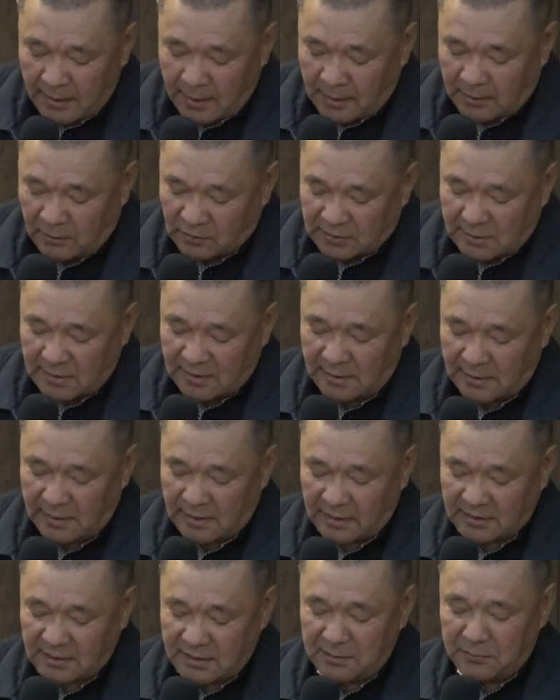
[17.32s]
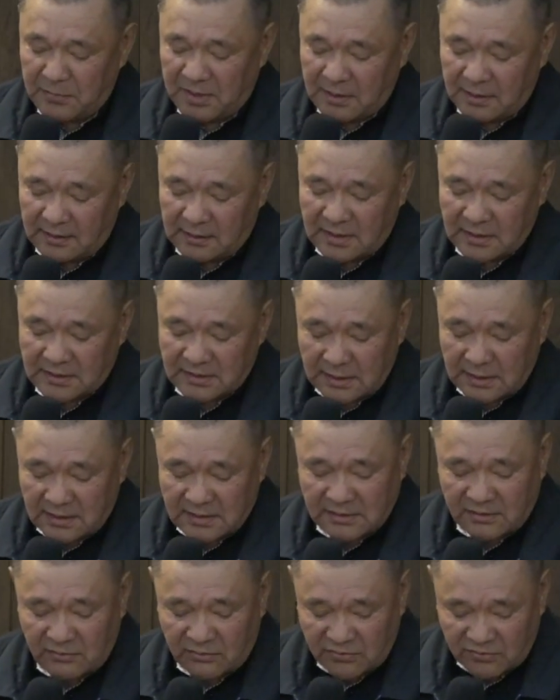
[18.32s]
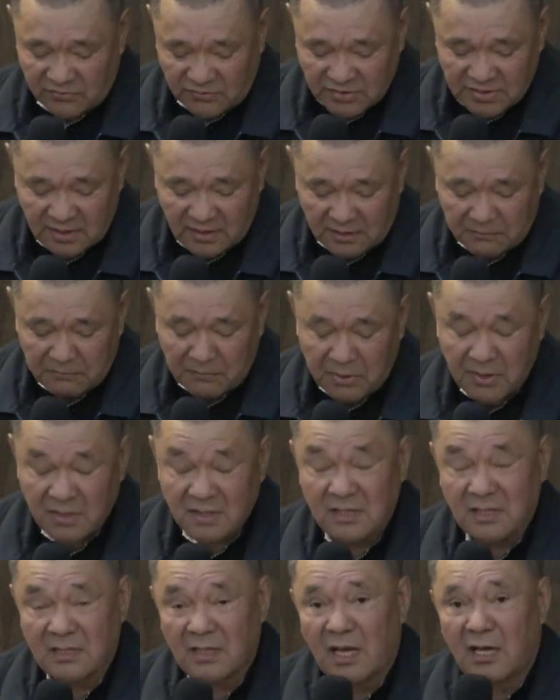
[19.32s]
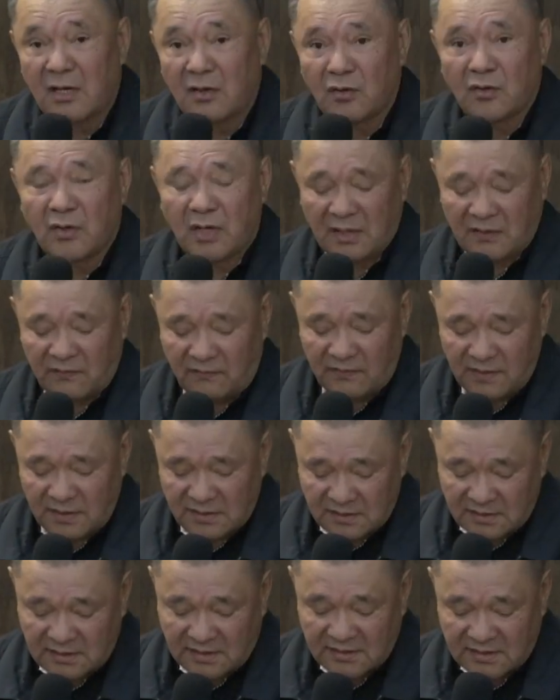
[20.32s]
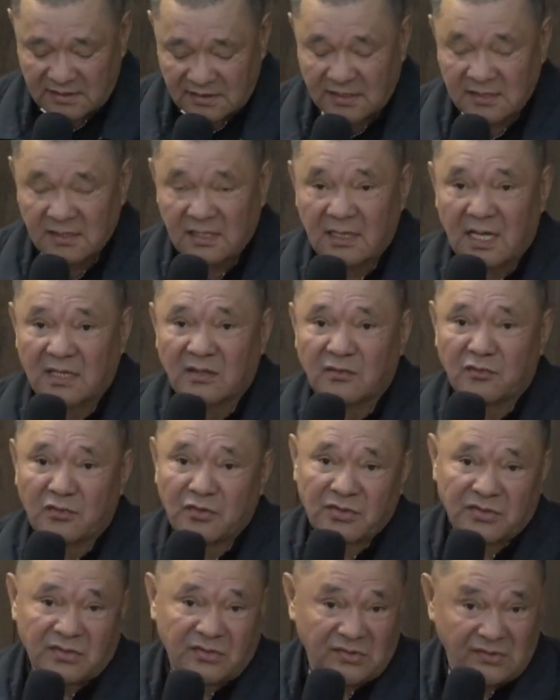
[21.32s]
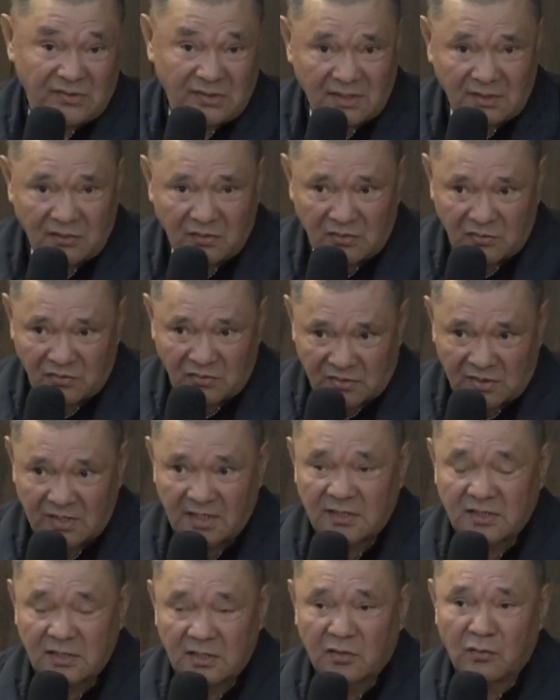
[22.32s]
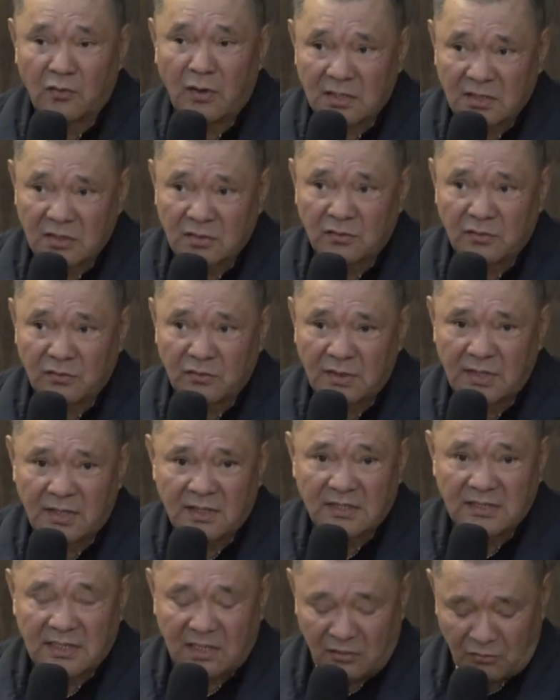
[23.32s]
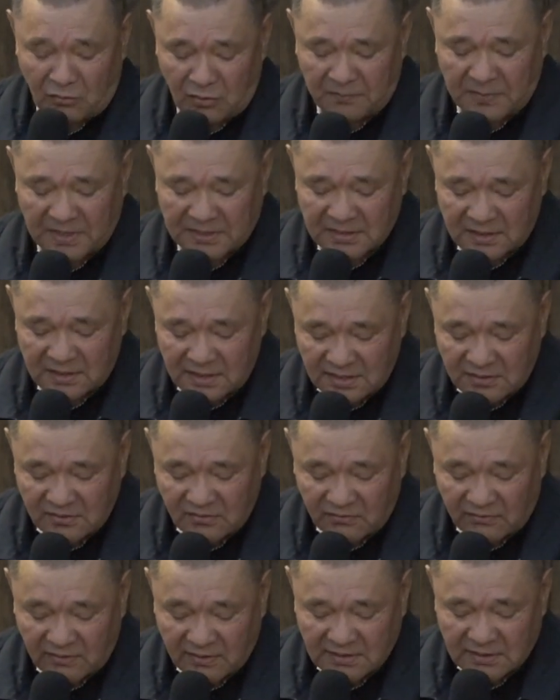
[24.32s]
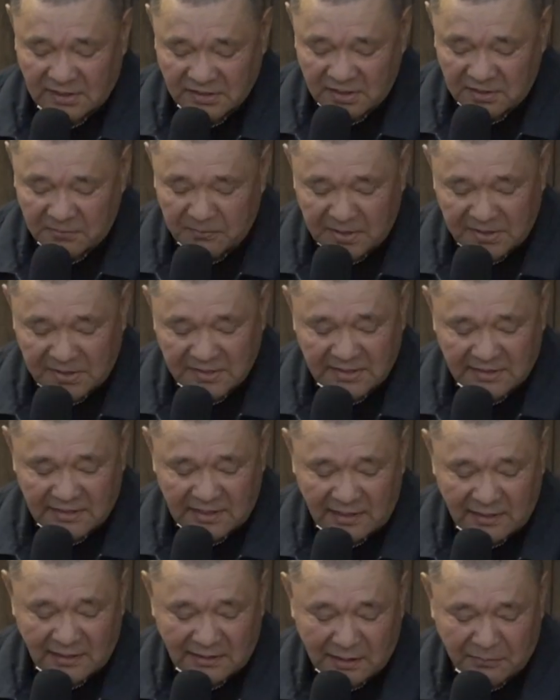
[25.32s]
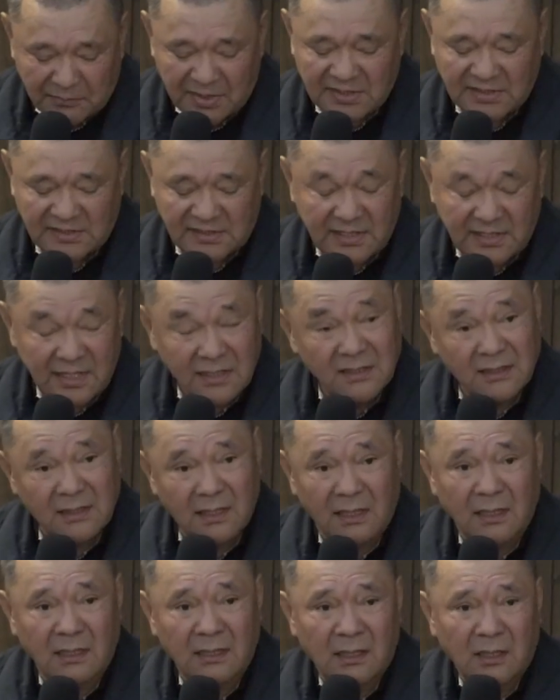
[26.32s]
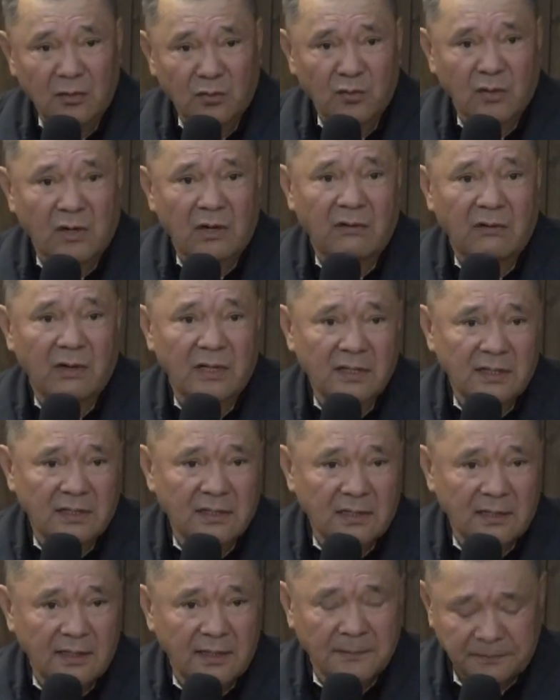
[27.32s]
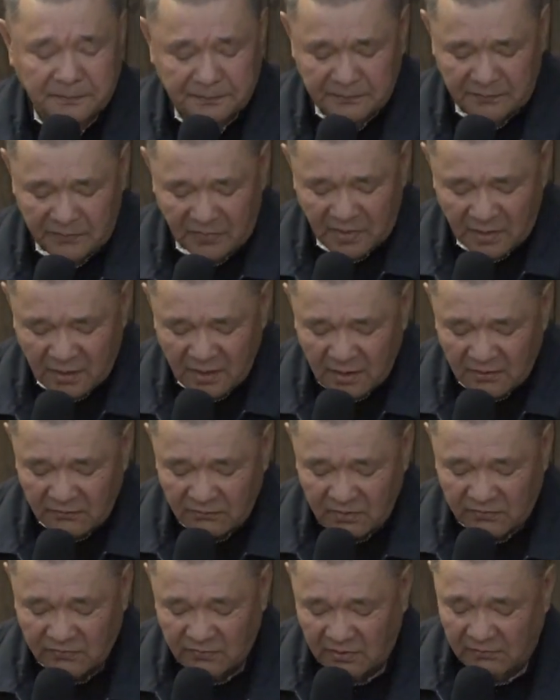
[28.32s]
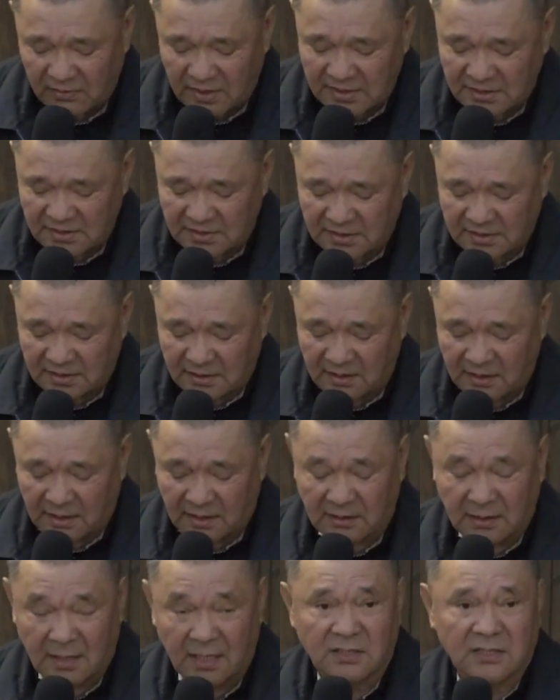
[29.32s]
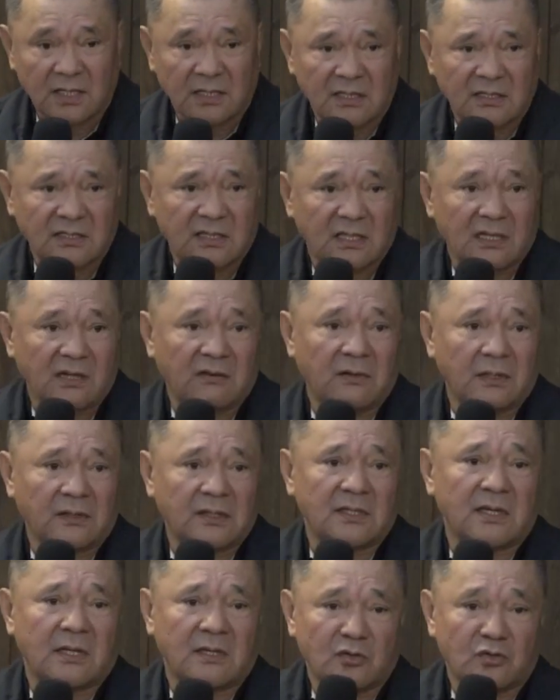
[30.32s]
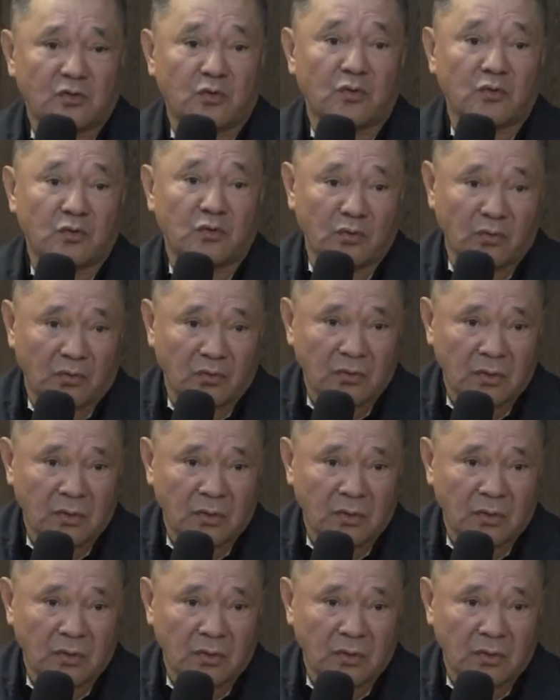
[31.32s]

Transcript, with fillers: вот, от имени гражданского движения персональную ответственность за складывающуюся ситуацию и за его последствия возложить персонально на президента, руководителей ветвей власти, а также силовых структур.